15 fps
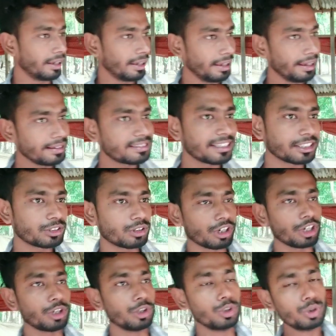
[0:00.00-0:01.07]
এই সেক্টরে
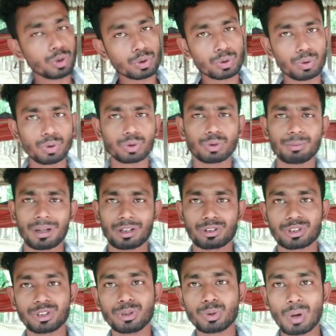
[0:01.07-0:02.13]
নতুন নতুন মানুষ
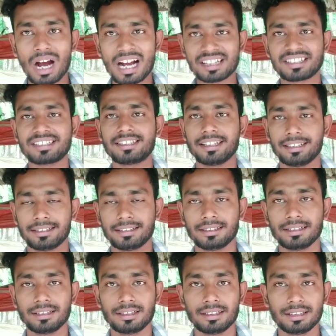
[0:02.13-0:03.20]
কিন্তু আসছেই
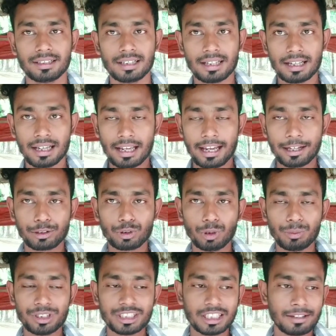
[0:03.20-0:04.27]

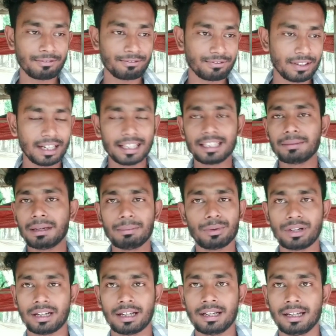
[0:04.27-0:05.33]
একদমই যে ফেলে দিবে এমন
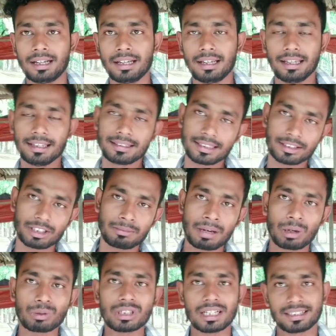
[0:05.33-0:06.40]
না এই সেক্টরে
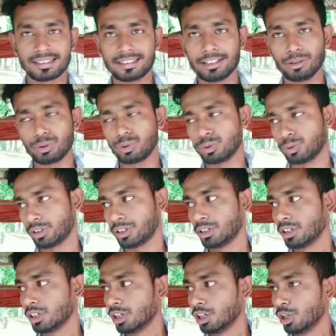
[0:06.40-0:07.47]
মানুষ আসছে নতুন করে
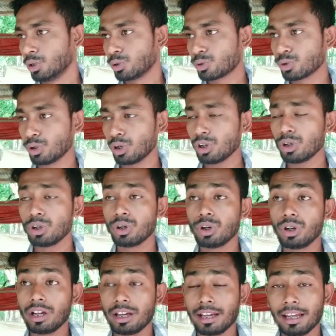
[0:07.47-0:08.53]
সো
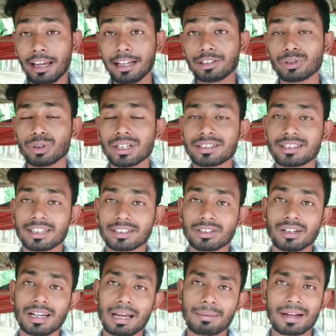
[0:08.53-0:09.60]
এই জন্য এই
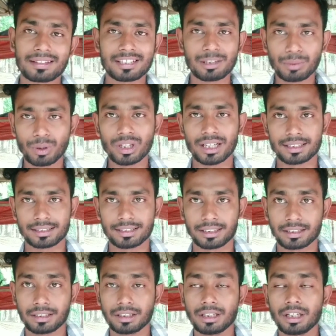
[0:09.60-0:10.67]
সেক্টরে লাভ আছে বলে আসছে
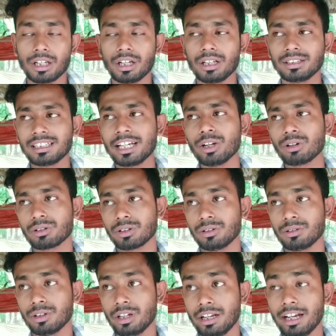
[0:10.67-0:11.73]
যাই হোক
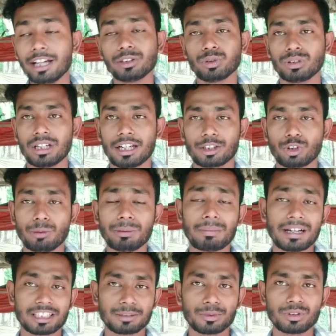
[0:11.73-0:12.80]
এতটা না তবে
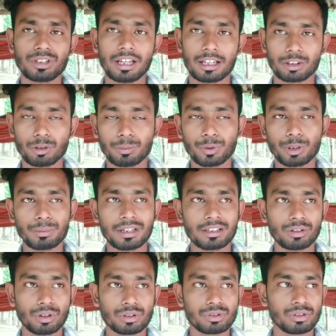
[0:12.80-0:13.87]
মাঝে মধ্যে এত পরিমাণ
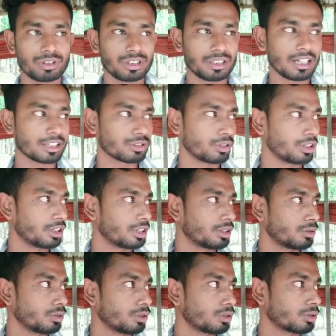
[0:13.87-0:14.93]
লস হয় যেটা আসলে
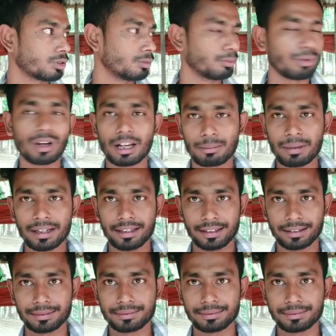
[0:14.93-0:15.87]
অন্যরকম বলার বাহিরে